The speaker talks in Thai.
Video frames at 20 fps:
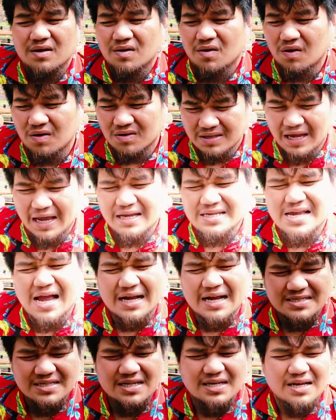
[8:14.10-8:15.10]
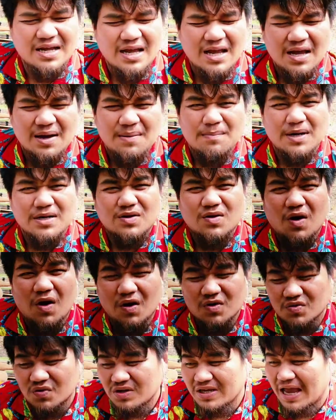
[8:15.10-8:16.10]
ของแท้จากจีน มันของ
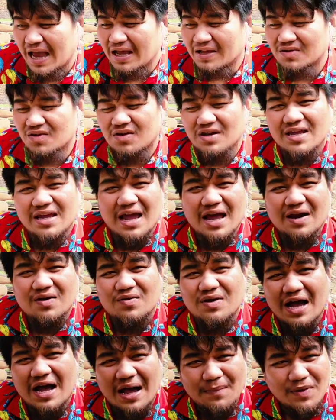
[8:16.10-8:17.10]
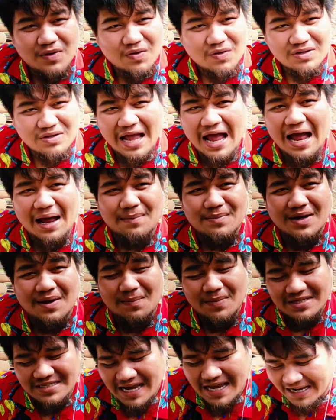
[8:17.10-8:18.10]
ทุกอย่างตอนนี้ลูกค้าไม่ต้องถามเลย
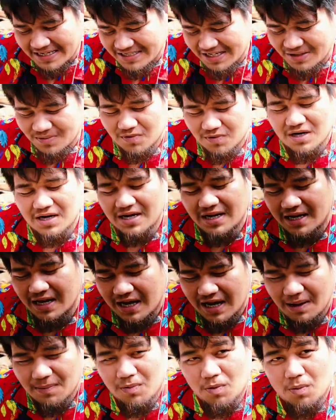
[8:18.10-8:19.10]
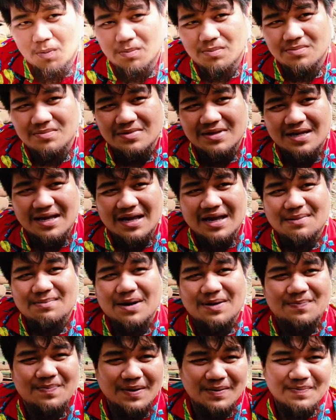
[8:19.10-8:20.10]
มันจากจีนหมดเลยนะครับผม
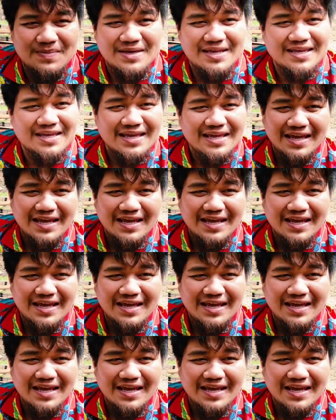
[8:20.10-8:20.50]
มันไม่มี